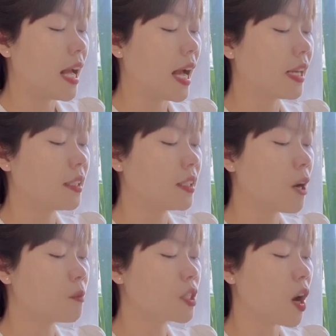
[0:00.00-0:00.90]
Hắn
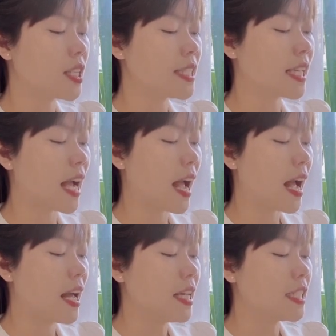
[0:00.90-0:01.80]
không giỏi gì
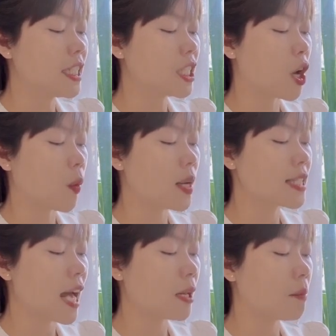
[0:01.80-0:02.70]
cả, chỉ giỏi quan
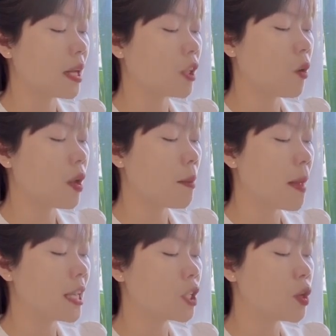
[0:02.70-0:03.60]
sát mà thôi,
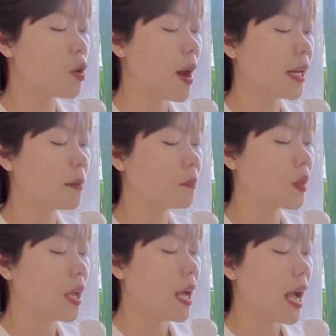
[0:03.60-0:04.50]
bèn suy đoán.
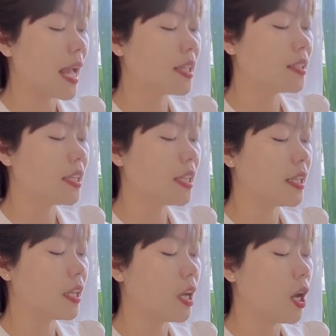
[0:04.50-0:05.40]
Hai
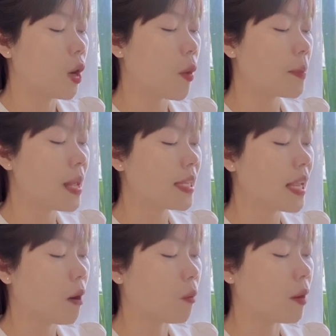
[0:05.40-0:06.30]
người quen biết
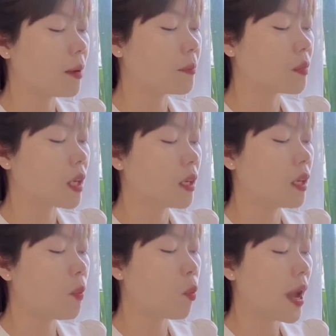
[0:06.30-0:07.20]
nhau,
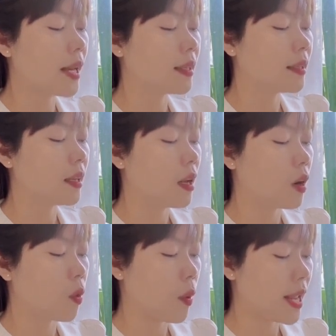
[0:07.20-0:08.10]
không quen,
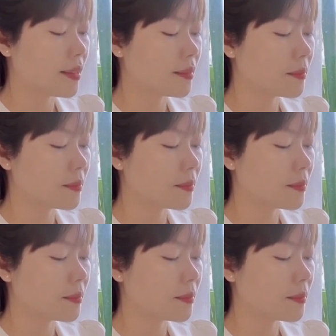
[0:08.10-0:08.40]
quen.